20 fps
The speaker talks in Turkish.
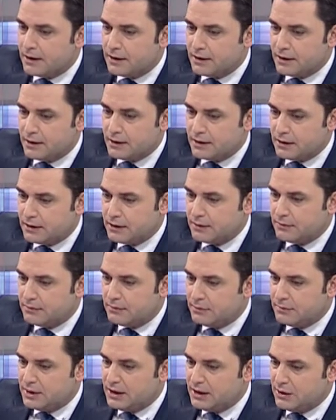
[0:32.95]
e,
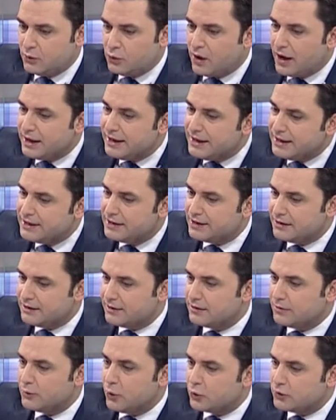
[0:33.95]
milli güvenlik
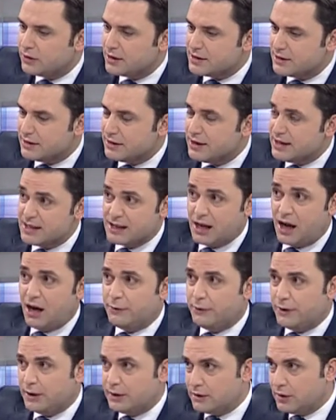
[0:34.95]
noktasında
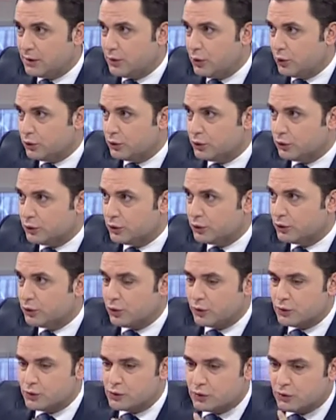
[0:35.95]
zafiyetleri olduğu
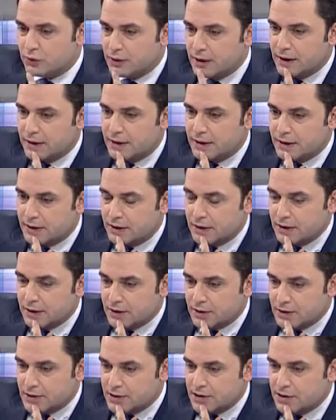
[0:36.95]
konusunda.
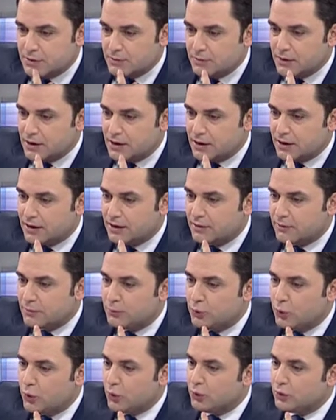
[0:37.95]
Şimdi
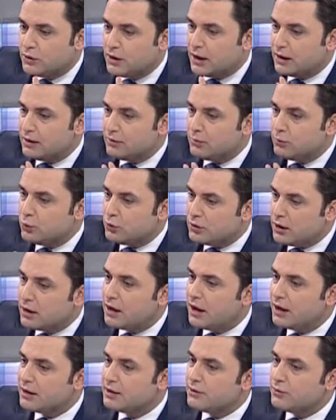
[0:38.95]
bu konuda
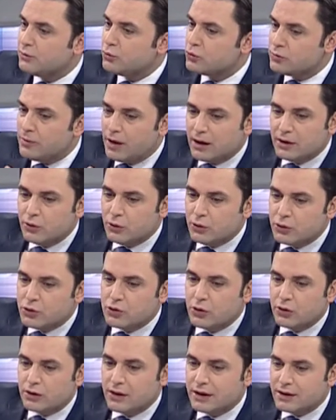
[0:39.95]
mutlaka ki uzman
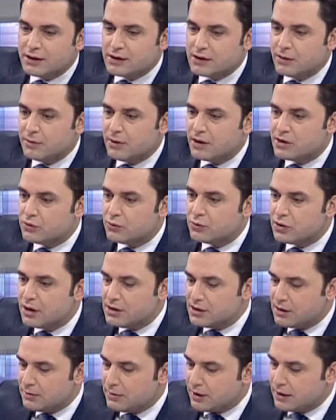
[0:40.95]
görüşü olarak size
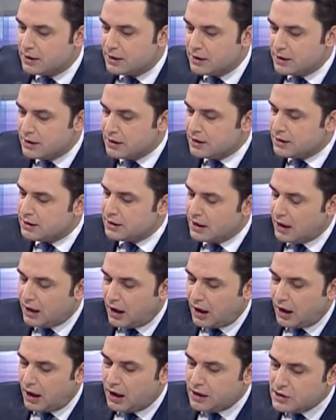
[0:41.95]
başvuracağız ama
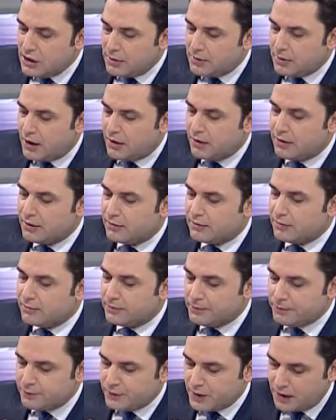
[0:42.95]
acaba
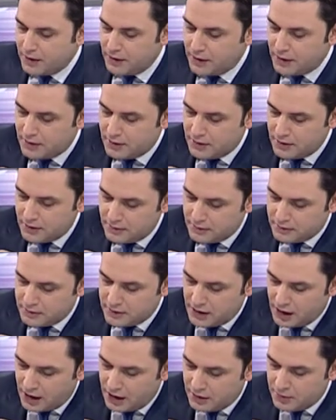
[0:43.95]
hani
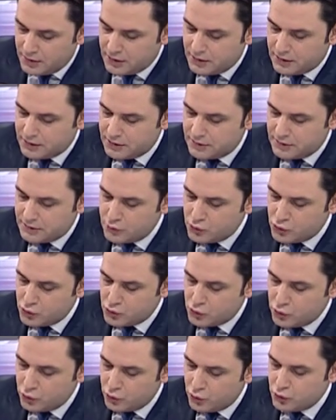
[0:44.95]
Diyarbakır,
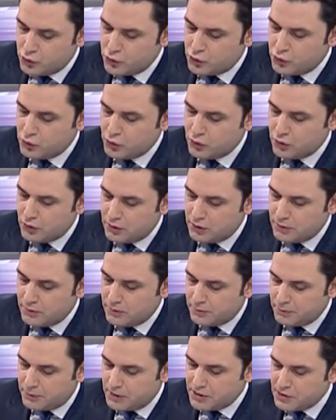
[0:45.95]
Suruç,
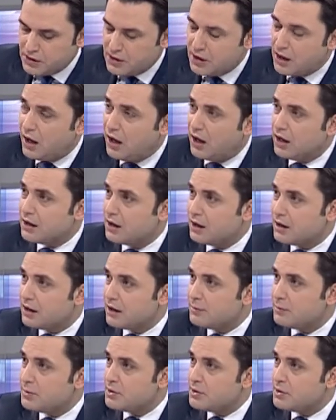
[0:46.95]
peşine Ankara,